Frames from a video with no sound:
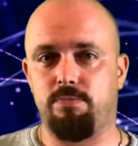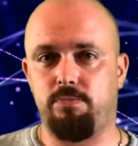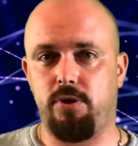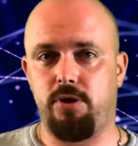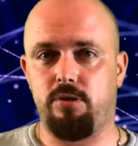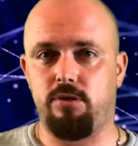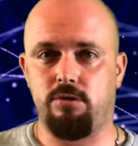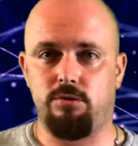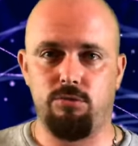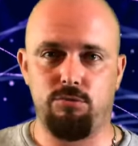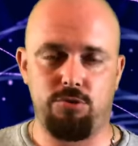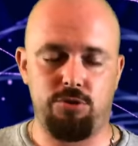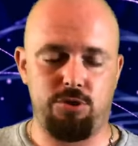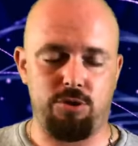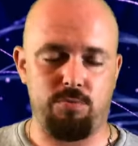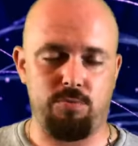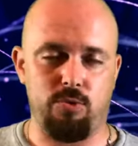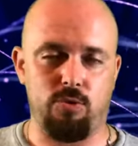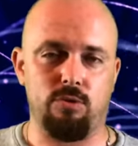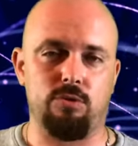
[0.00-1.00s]

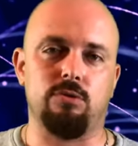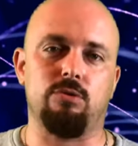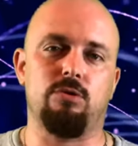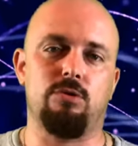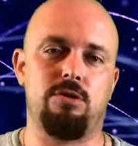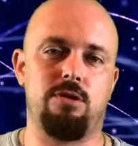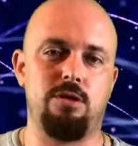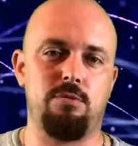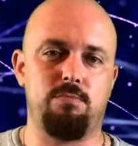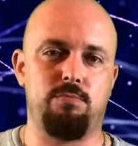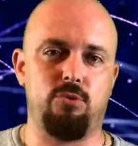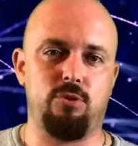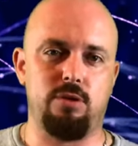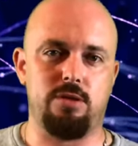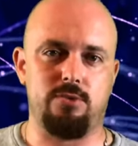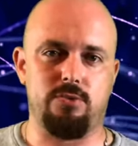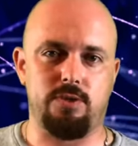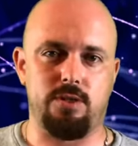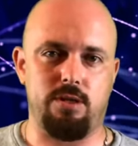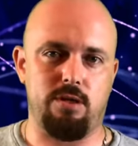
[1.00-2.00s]
предыдущему, но с ним
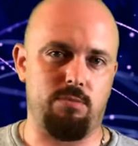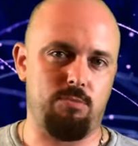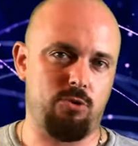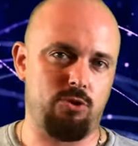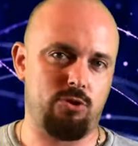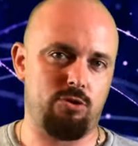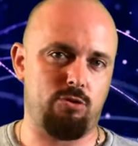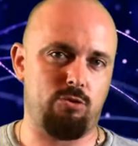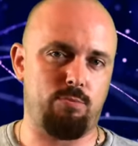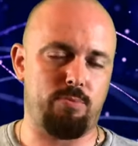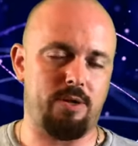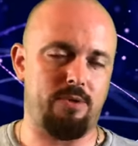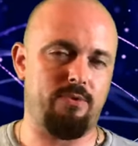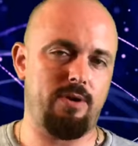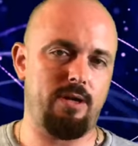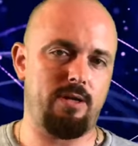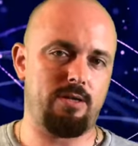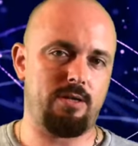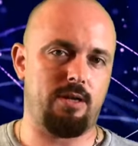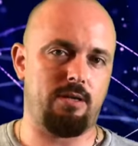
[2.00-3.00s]
пользователь может
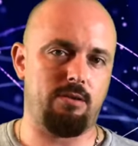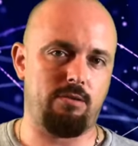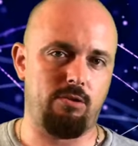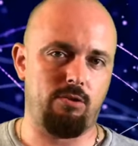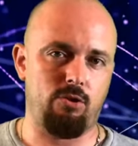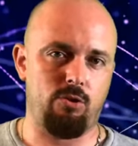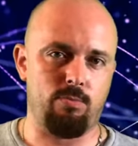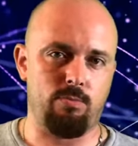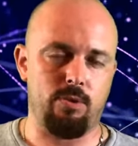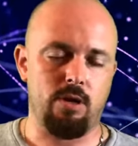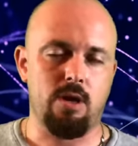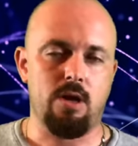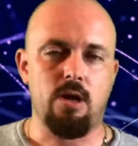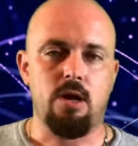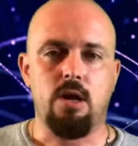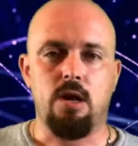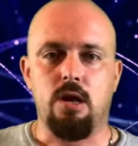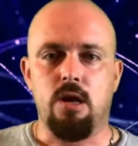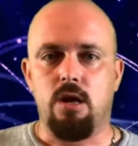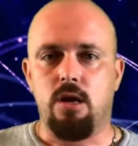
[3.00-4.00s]
управлять котлом
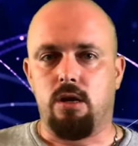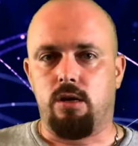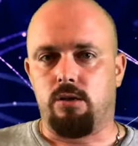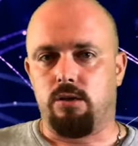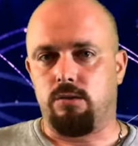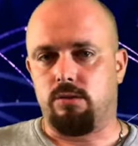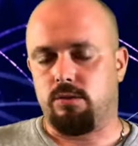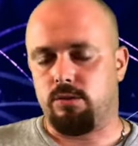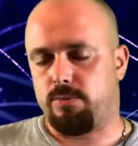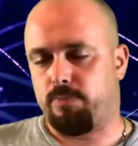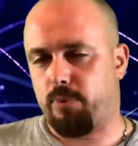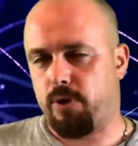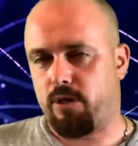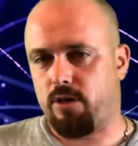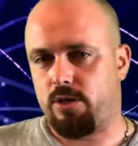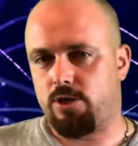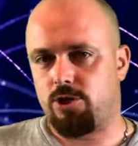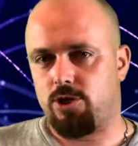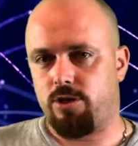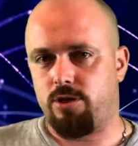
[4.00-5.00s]
с
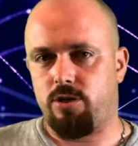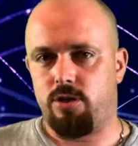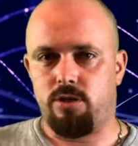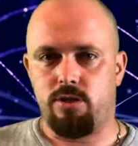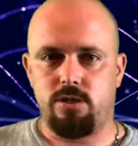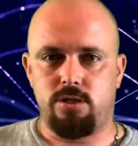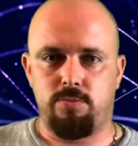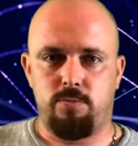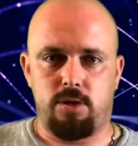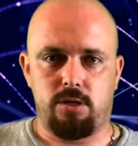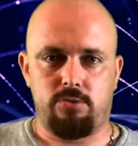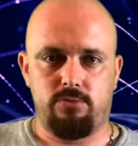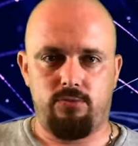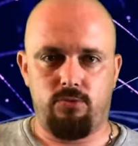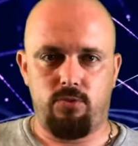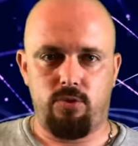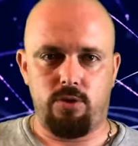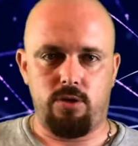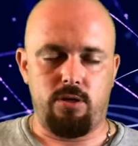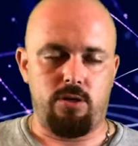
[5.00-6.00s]
приложения на
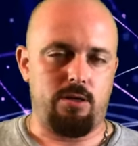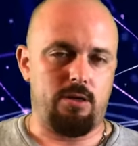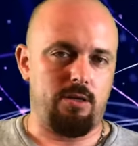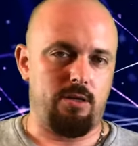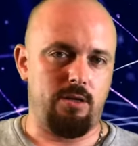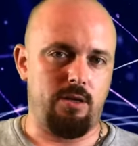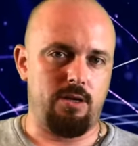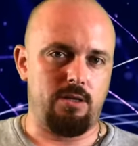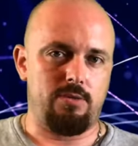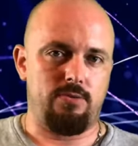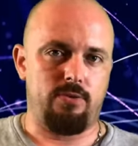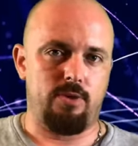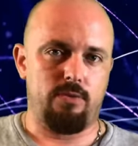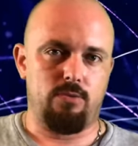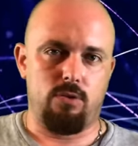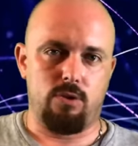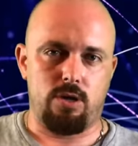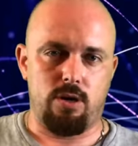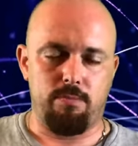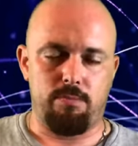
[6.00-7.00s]
смартфоне или
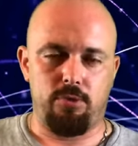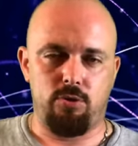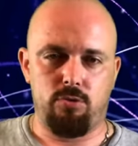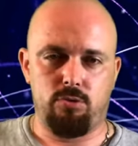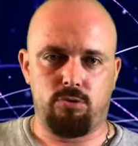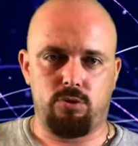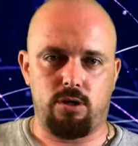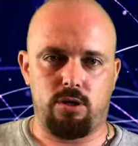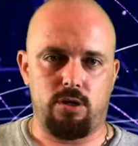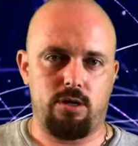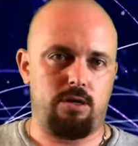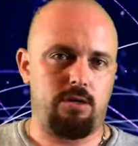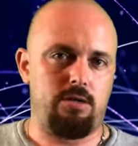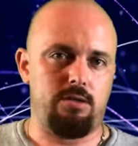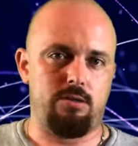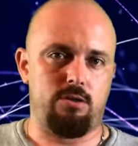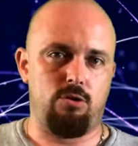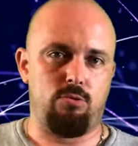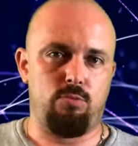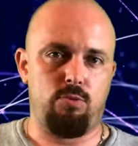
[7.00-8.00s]
своего компьютера
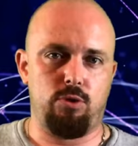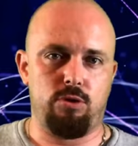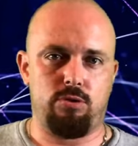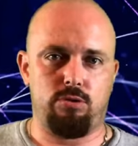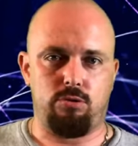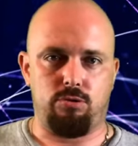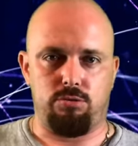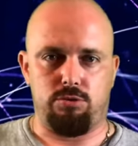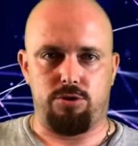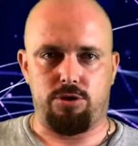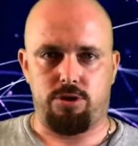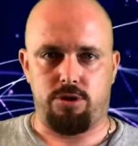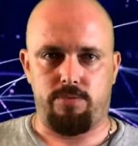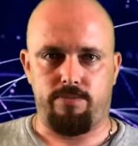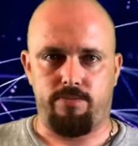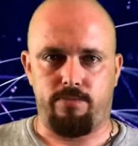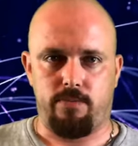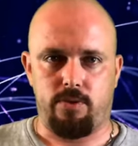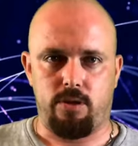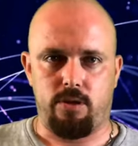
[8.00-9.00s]
из любой точки.
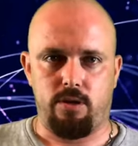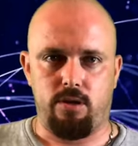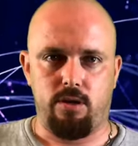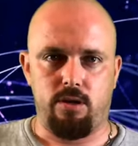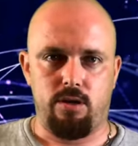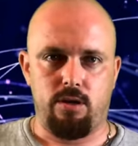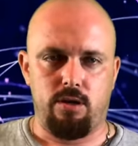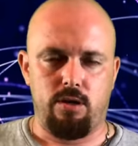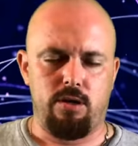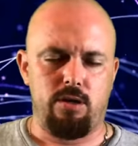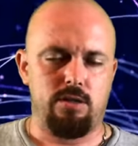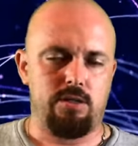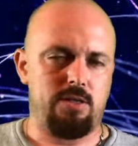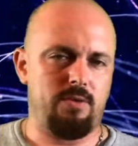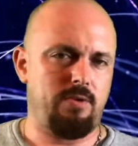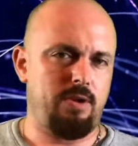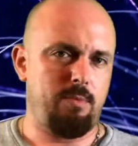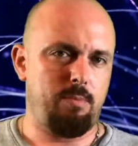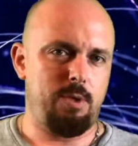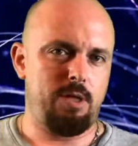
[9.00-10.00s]

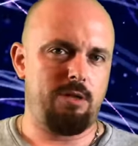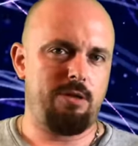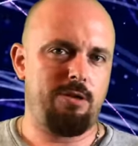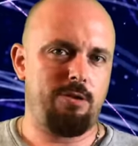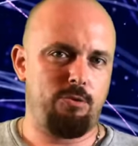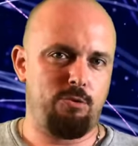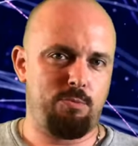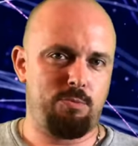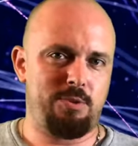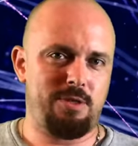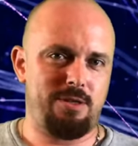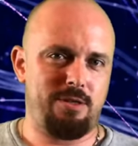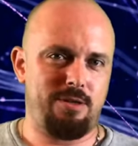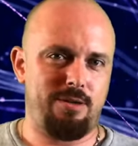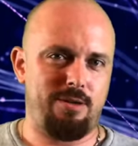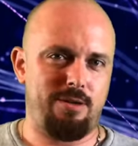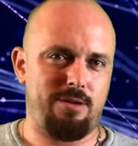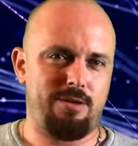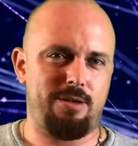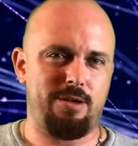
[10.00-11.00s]
Современные опции
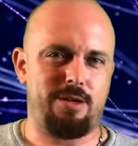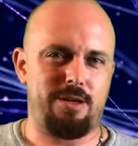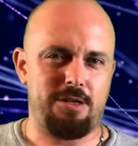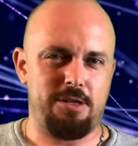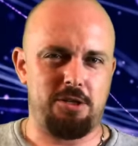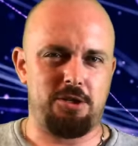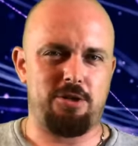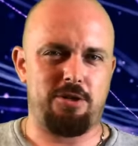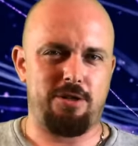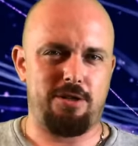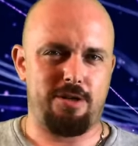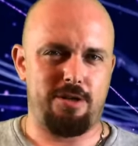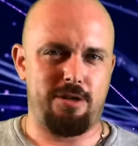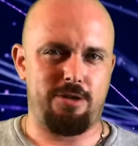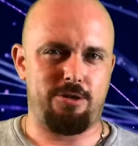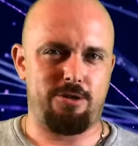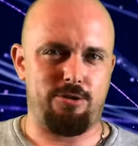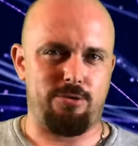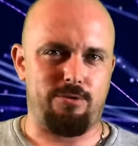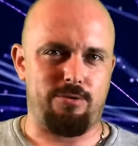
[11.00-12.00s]
это, конечно,
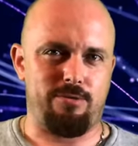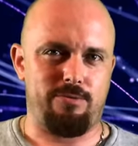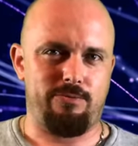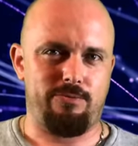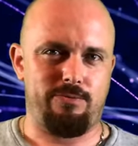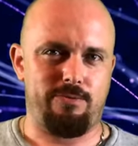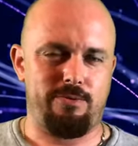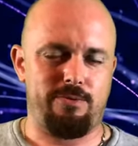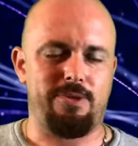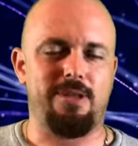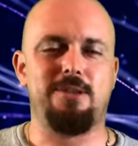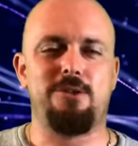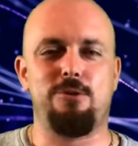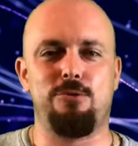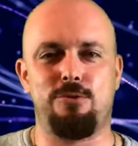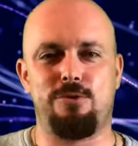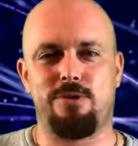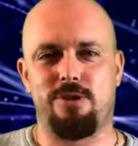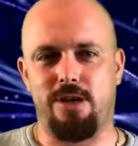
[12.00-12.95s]
хорошо. Надеюсь, с